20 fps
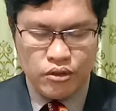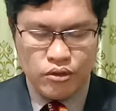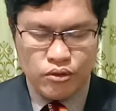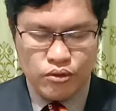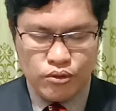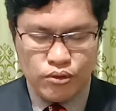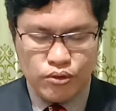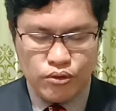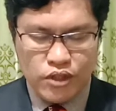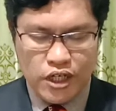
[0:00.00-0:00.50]

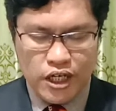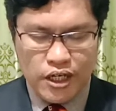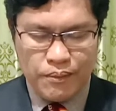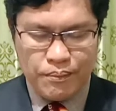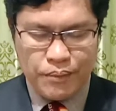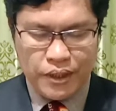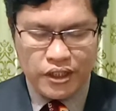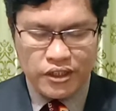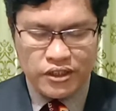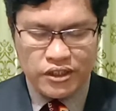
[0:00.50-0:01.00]
ulang
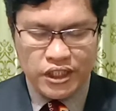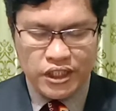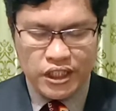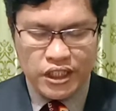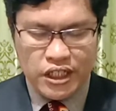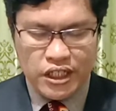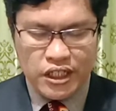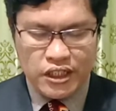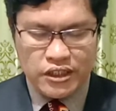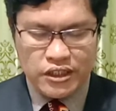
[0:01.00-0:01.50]

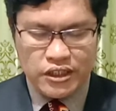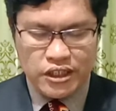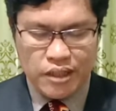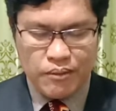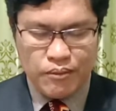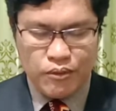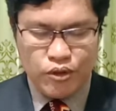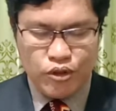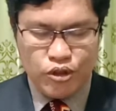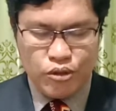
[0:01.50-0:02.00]
parseda na siyam
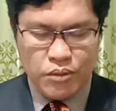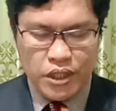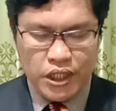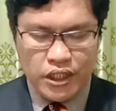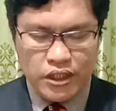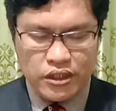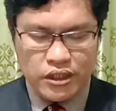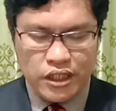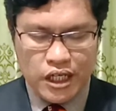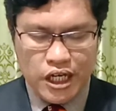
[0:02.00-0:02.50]

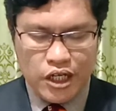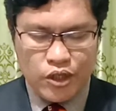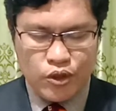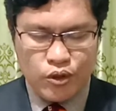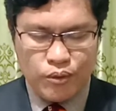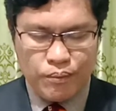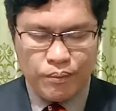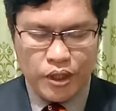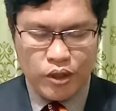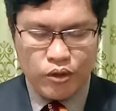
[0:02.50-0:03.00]
lobe
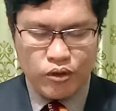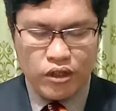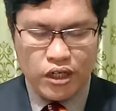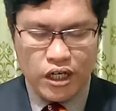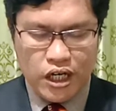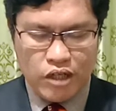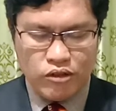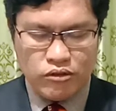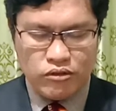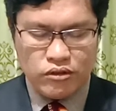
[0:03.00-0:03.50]
tanoh pakon
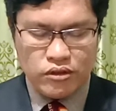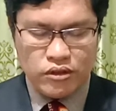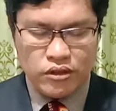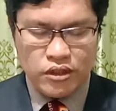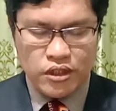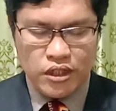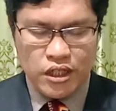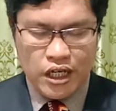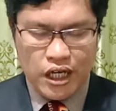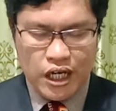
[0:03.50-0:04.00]
laut
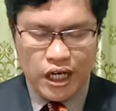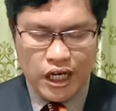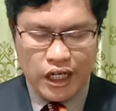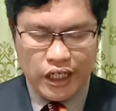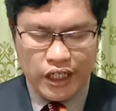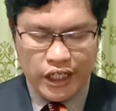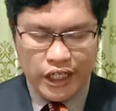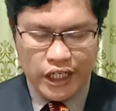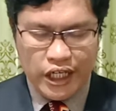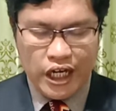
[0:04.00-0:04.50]

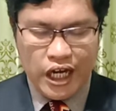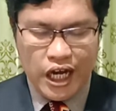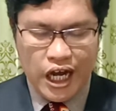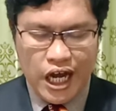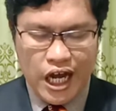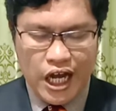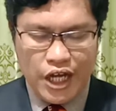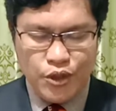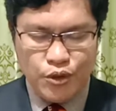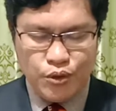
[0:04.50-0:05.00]
age
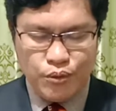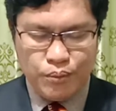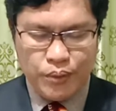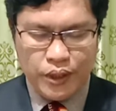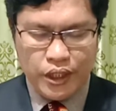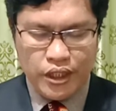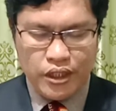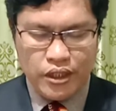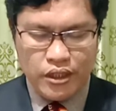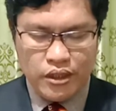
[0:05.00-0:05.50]

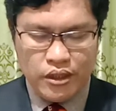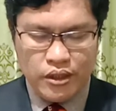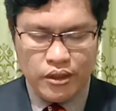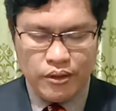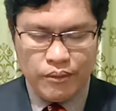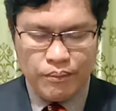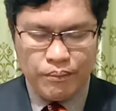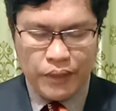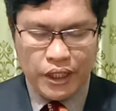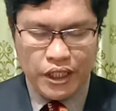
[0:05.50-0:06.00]
hayupe
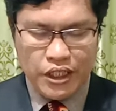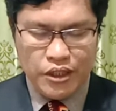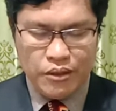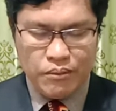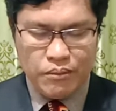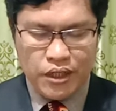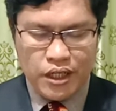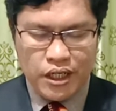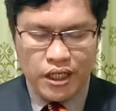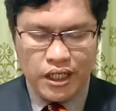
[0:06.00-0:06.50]

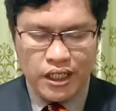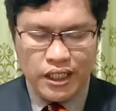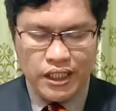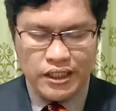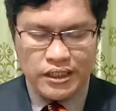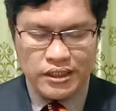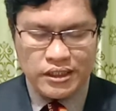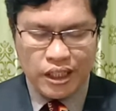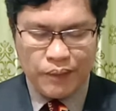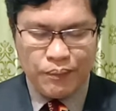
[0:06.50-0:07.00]
paima
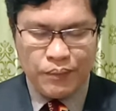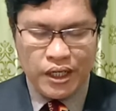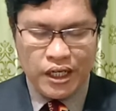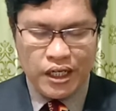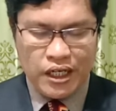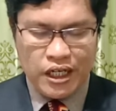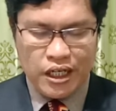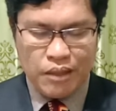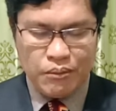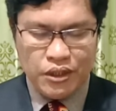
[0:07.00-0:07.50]
isap
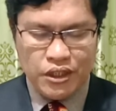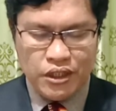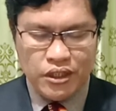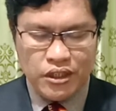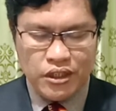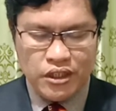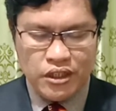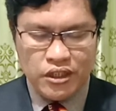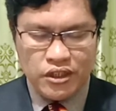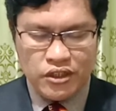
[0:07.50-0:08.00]
hanami
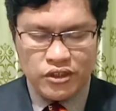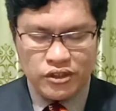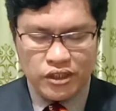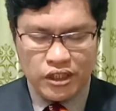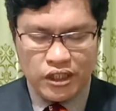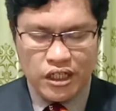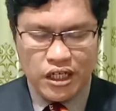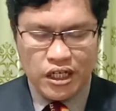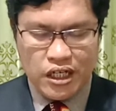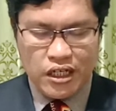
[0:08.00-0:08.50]

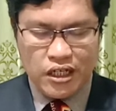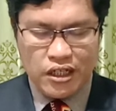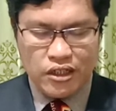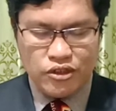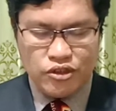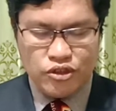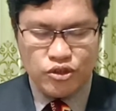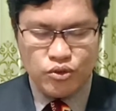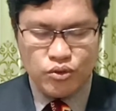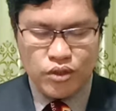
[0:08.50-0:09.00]
sagala
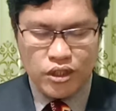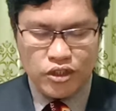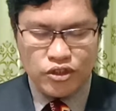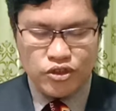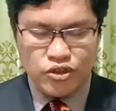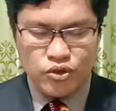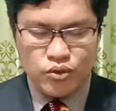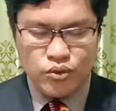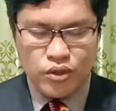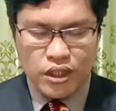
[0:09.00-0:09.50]
juak
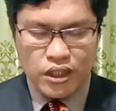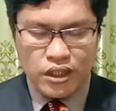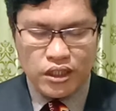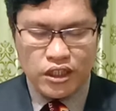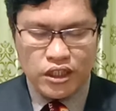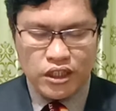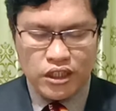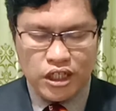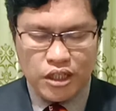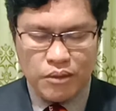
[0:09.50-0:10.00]
juak ni
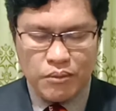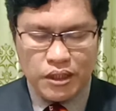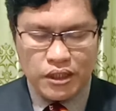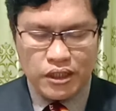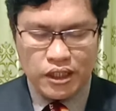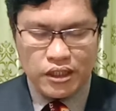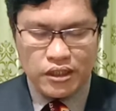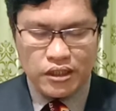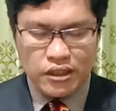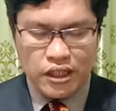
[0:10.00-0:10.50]

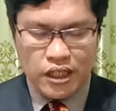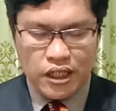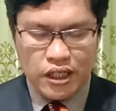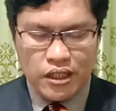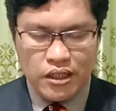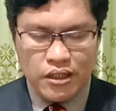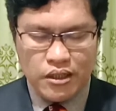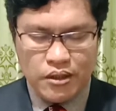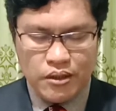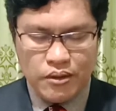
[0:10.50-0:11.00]
naibatatta
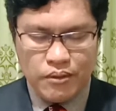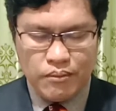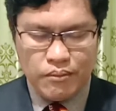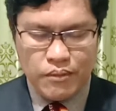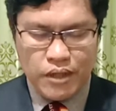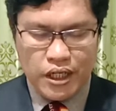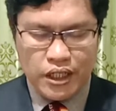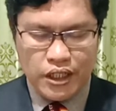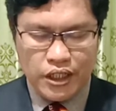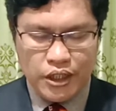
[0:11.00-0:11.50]

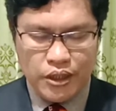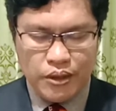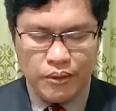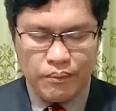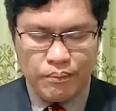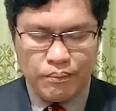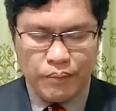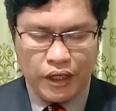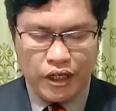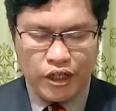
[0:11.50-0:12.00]
bani
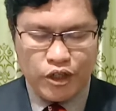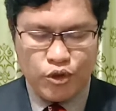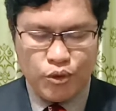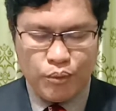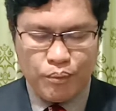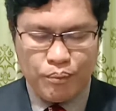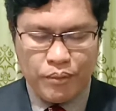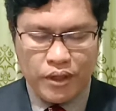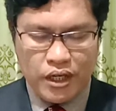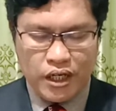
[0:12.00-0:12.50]

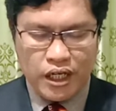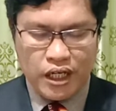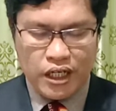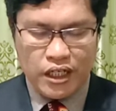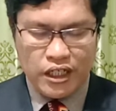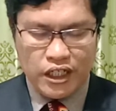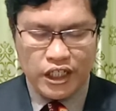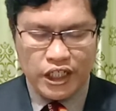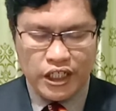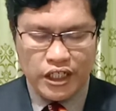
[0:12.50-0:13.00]
pardupakan
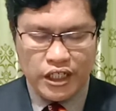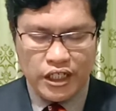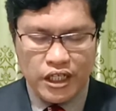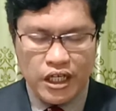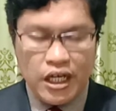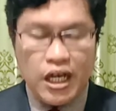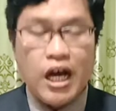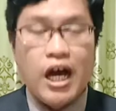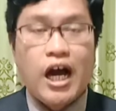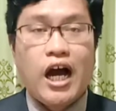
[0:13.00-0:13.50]
ni
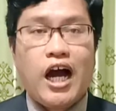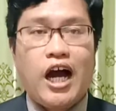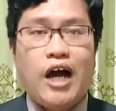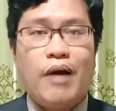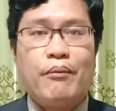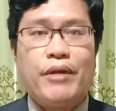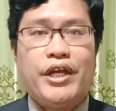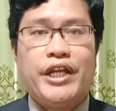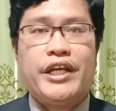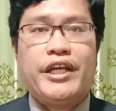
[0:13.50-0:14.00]

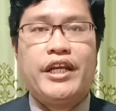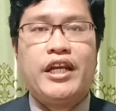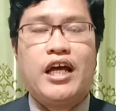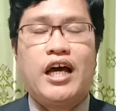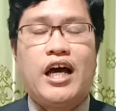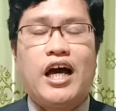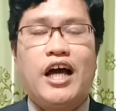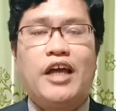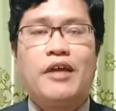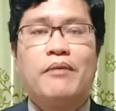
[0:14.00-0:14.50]
amen
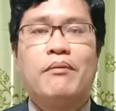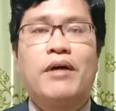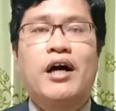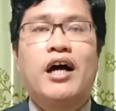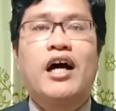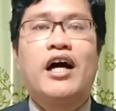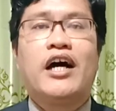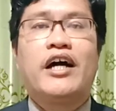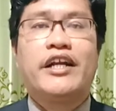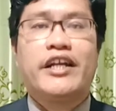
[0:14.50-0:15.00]

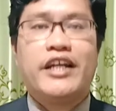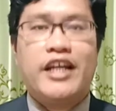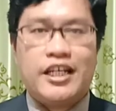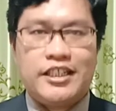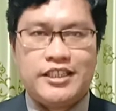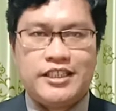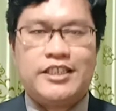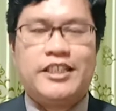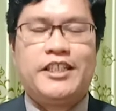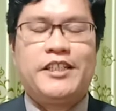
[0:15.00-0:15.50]
aima
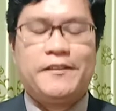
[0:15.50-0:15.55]
dasi.